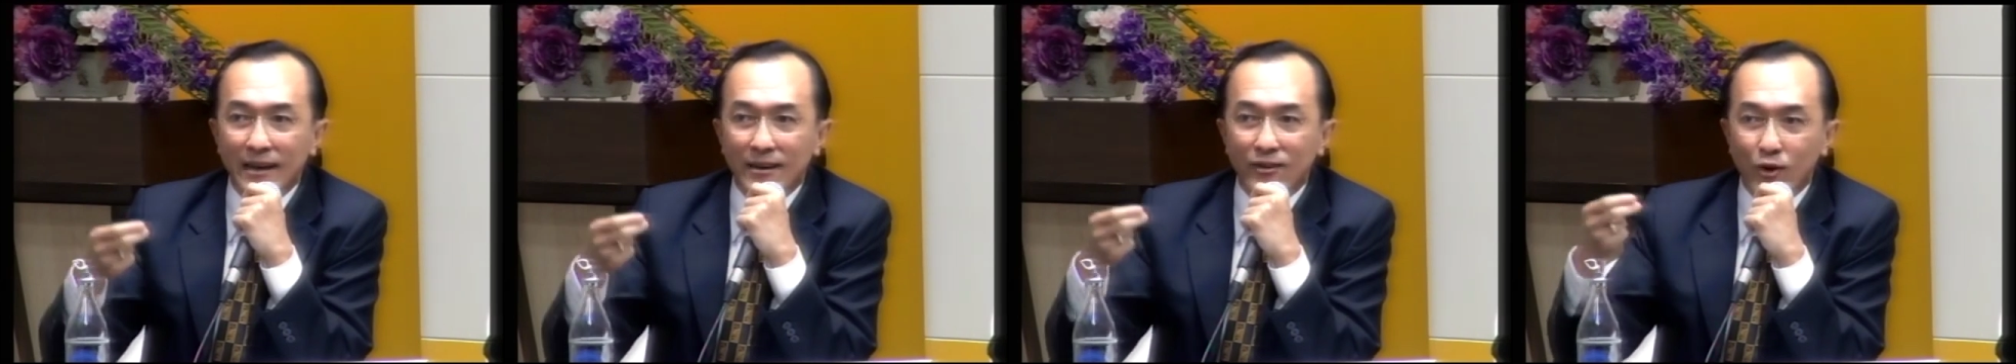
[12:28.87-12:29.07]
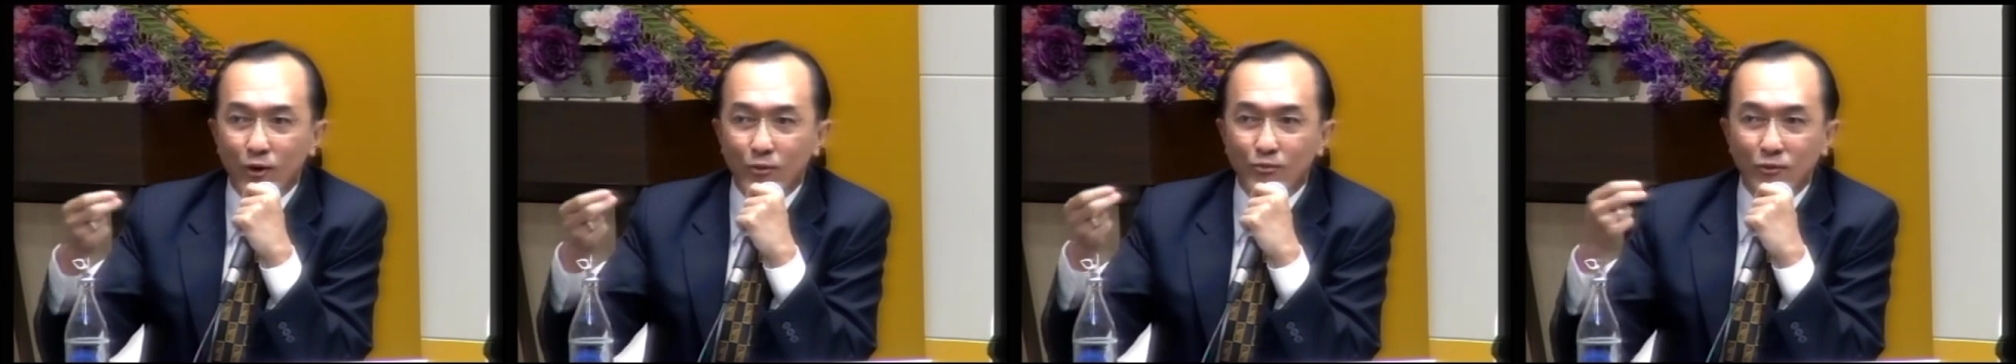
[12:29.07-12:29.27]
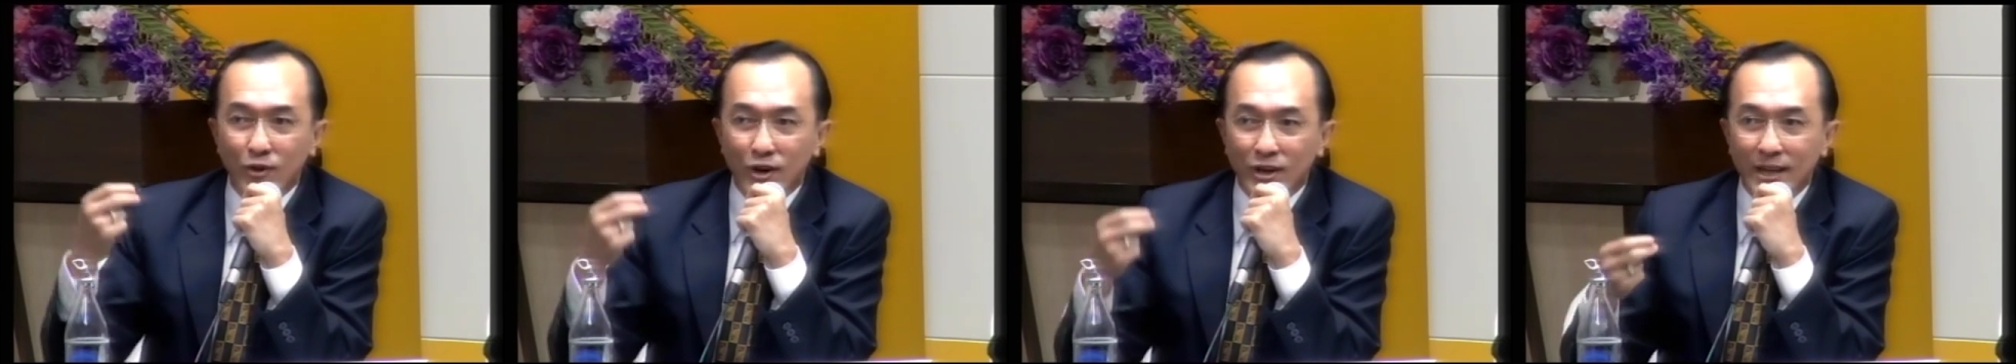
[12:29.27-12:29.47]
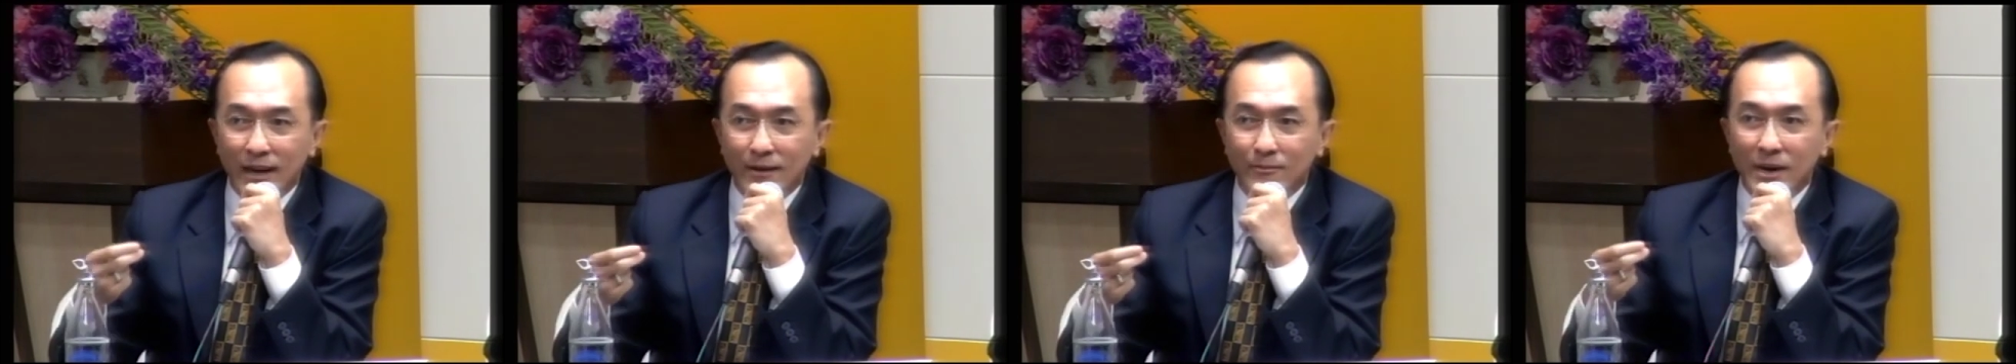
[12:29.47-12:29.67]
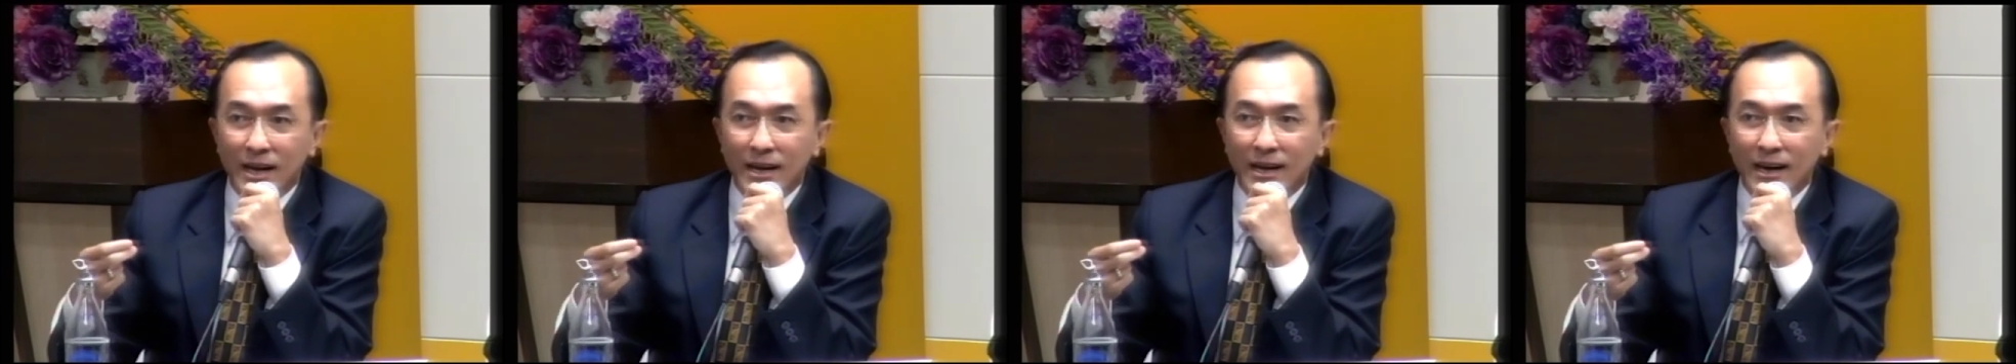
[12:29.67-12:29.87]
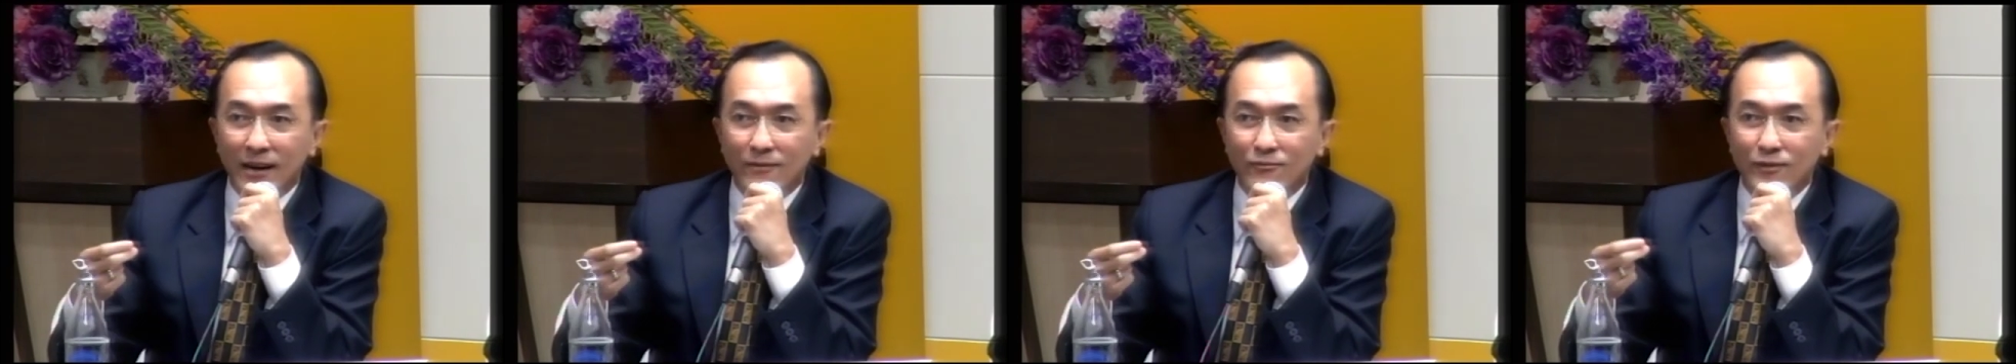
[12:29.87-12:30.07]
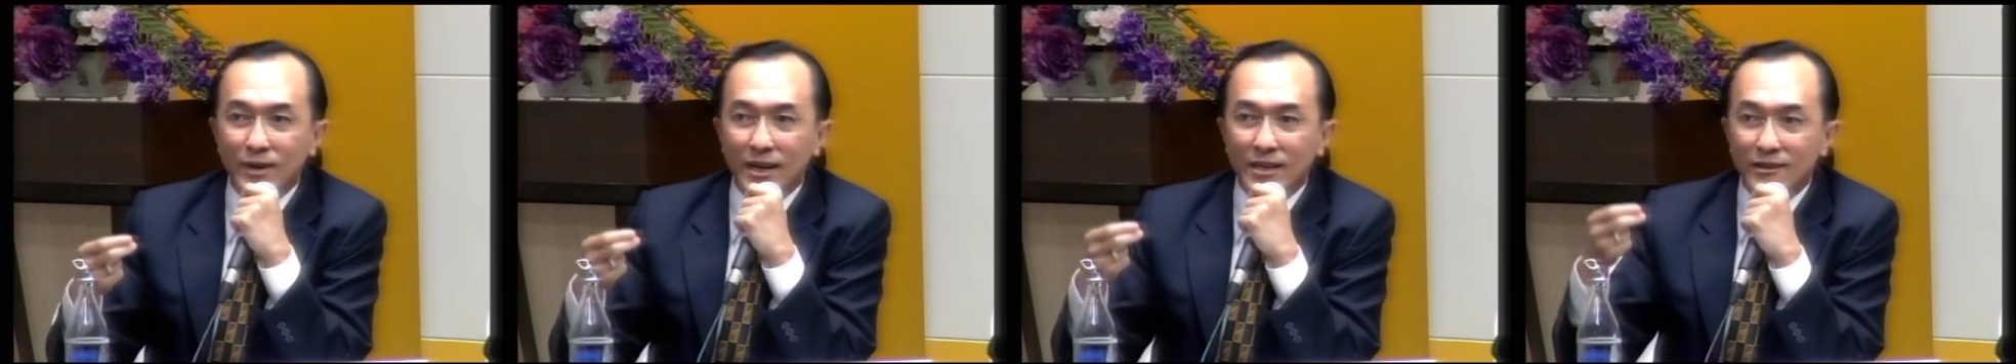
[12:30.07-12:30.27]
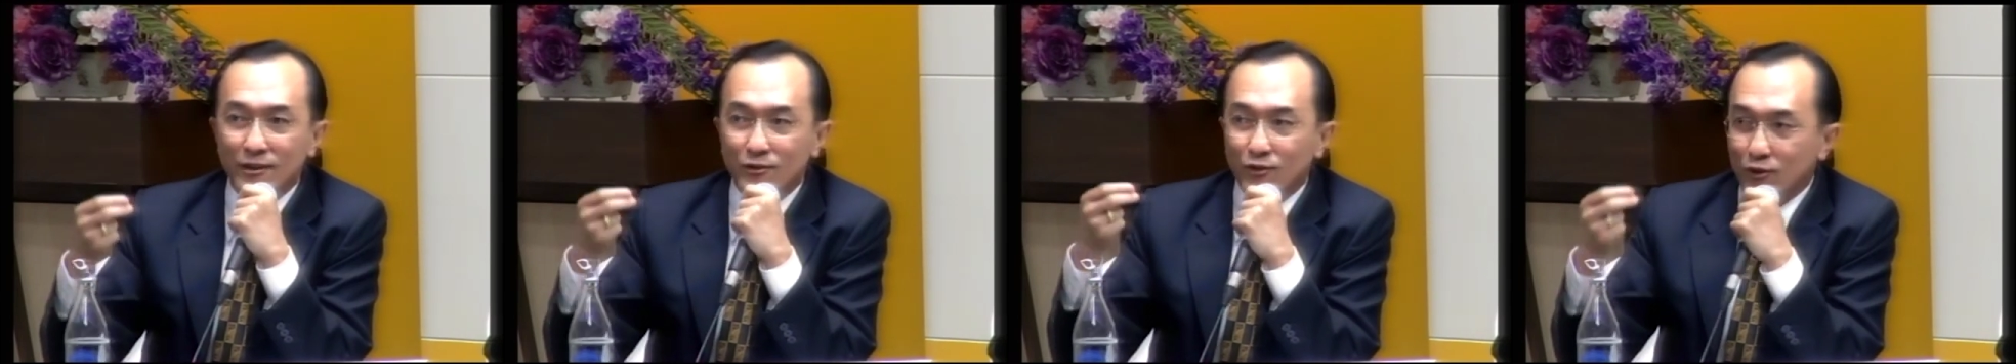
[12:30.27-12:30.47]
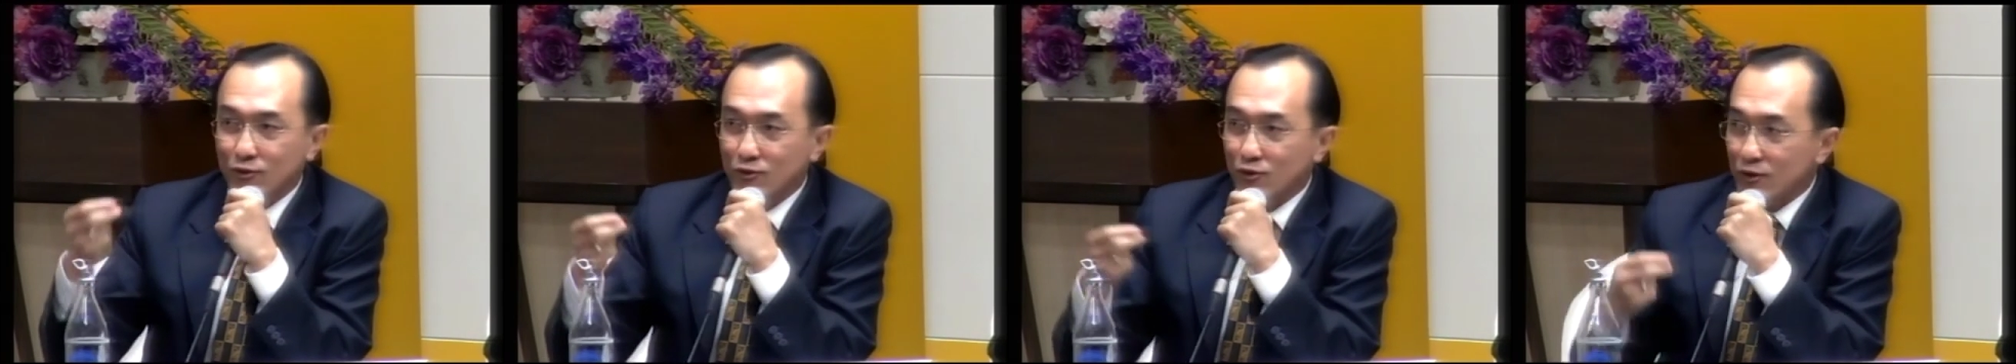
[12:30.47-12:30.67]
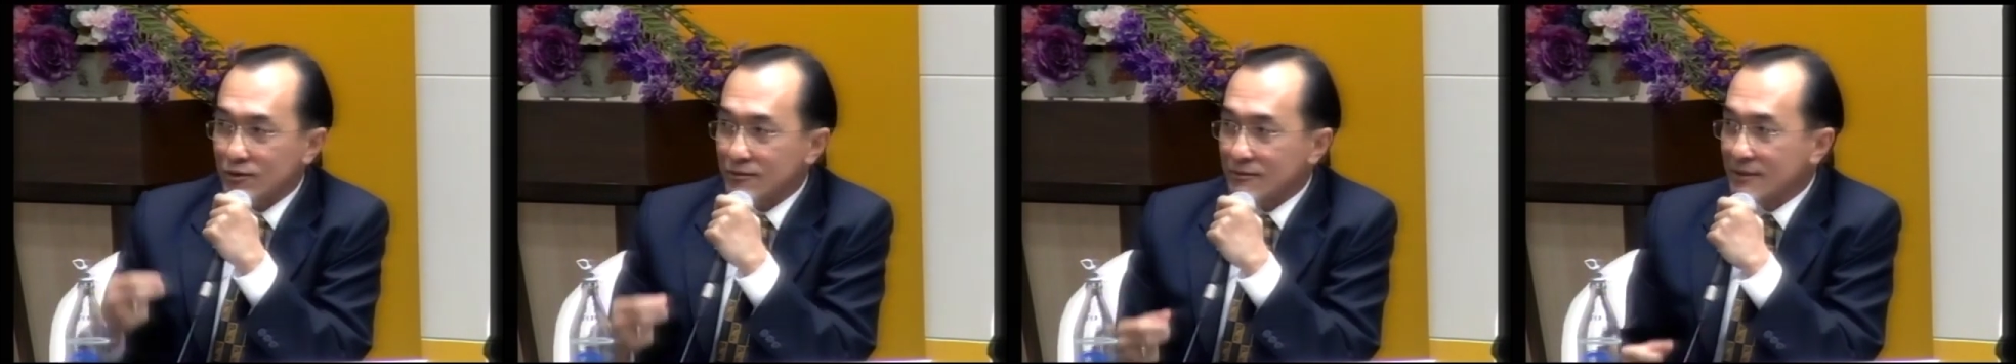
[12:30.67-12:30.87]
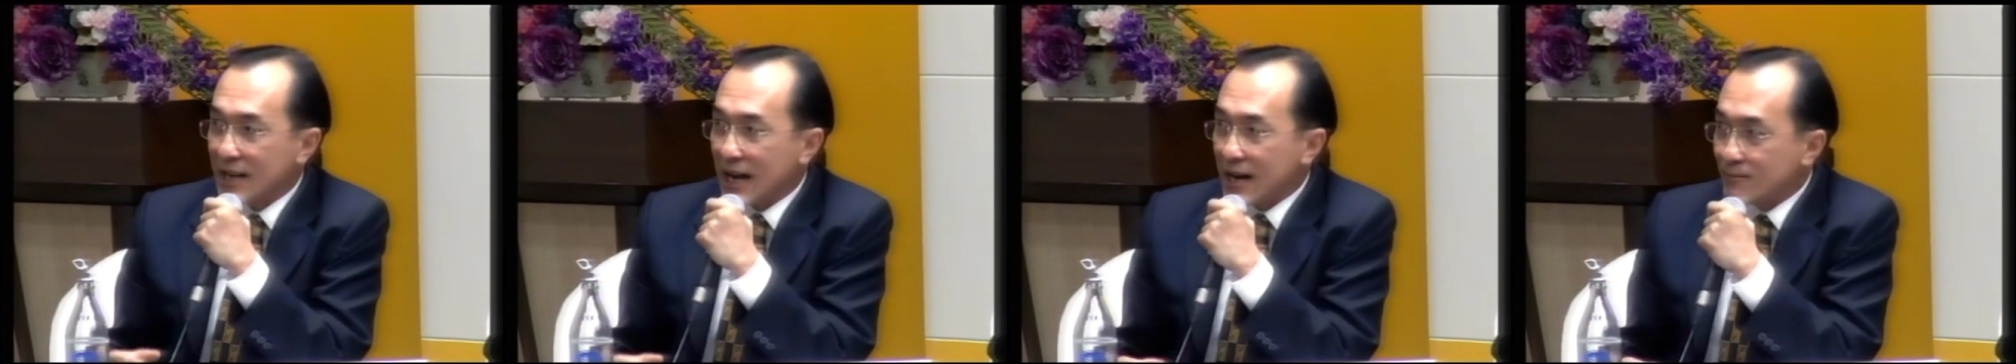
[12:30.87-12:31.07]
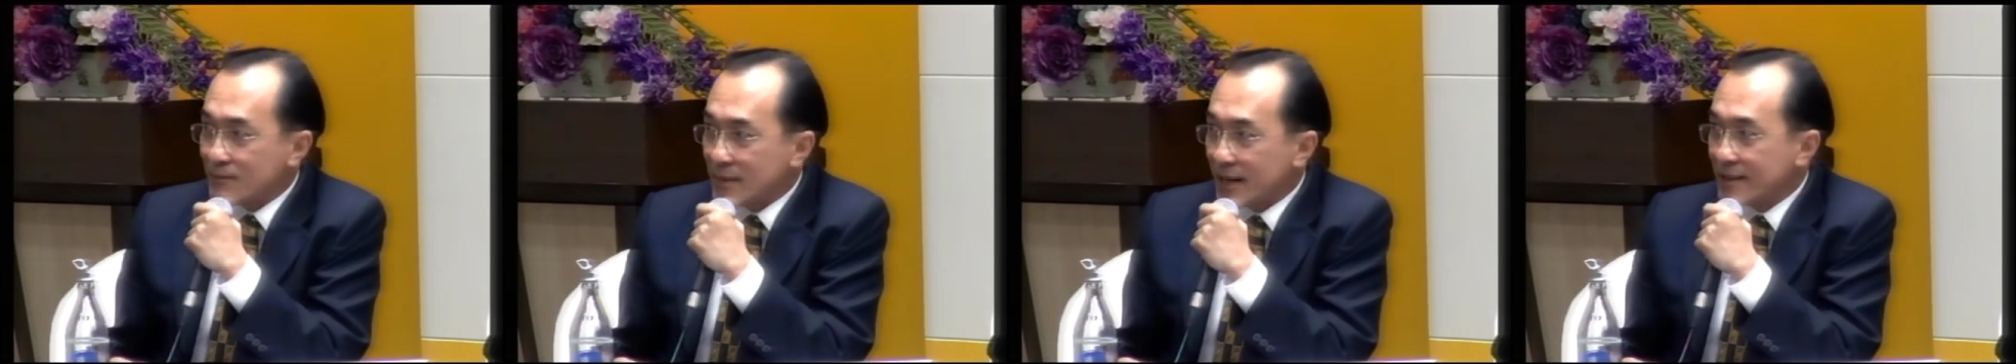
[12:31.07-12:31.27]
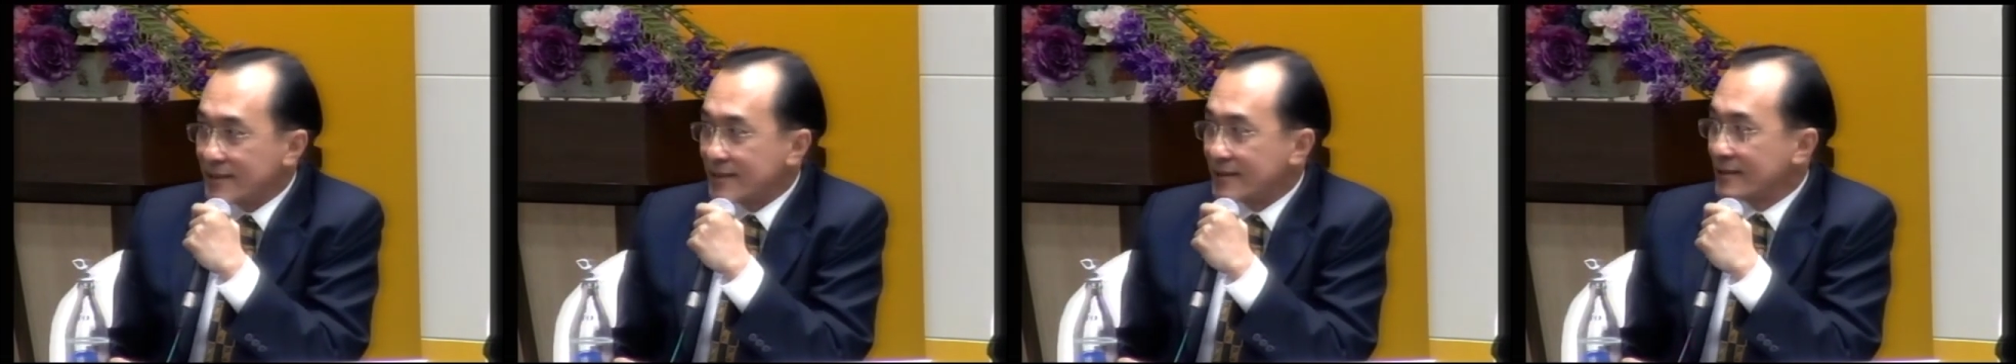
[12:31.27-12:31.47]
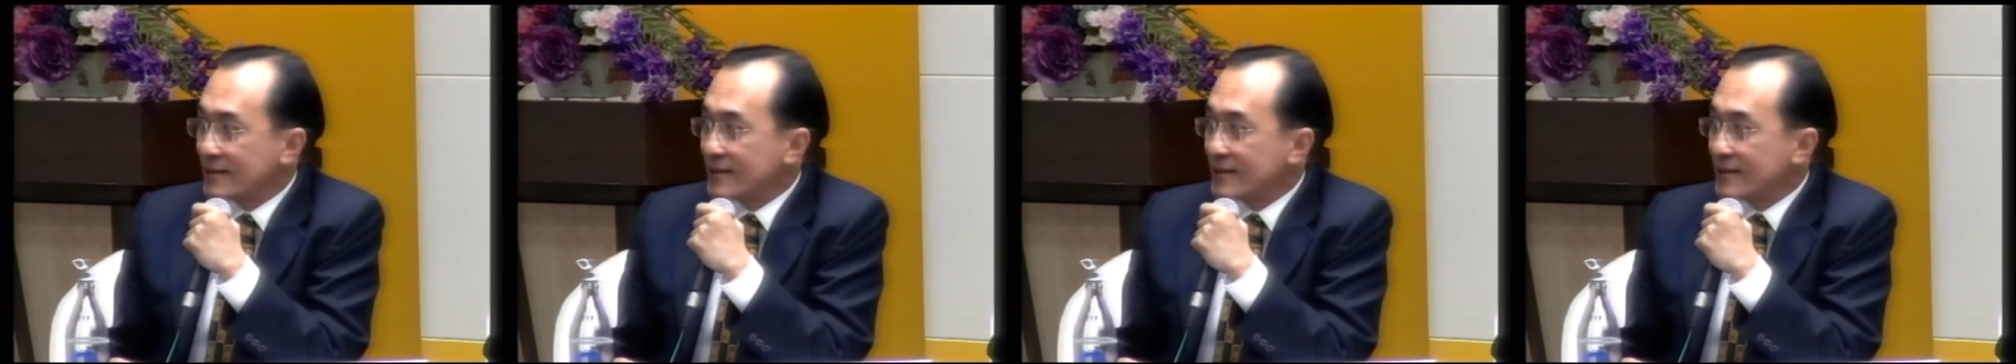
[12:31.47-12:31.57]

กรมก็ยังบังคับว่าจะต้องจดตามนั้น